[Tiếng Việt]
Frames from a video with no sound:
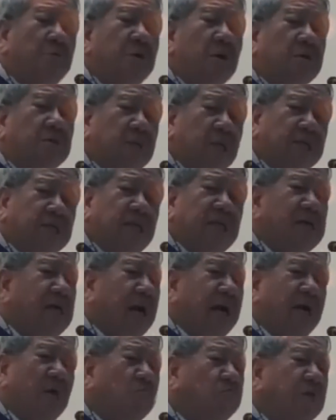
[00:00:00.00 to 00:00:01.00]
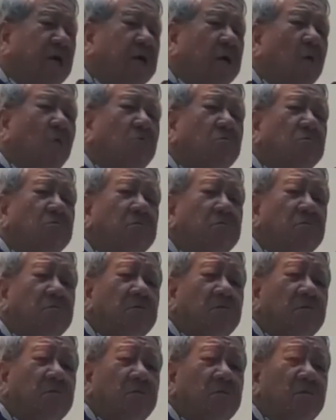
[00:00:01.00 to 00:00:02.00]
cũng được, chắc chắn ngài không tiếc đâu.
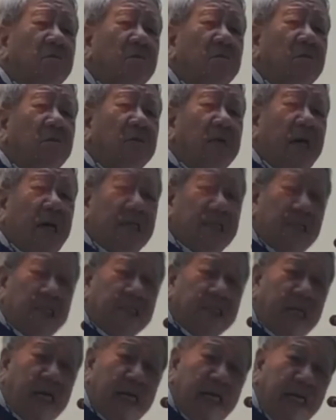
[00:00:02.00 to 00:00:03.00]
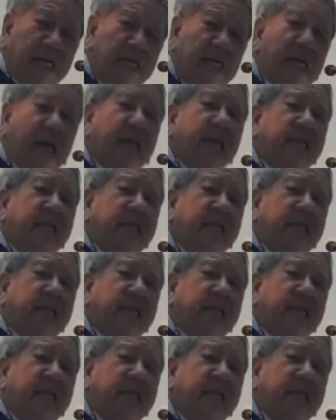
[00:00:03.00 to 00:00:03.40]
Ngài sẵn sàng in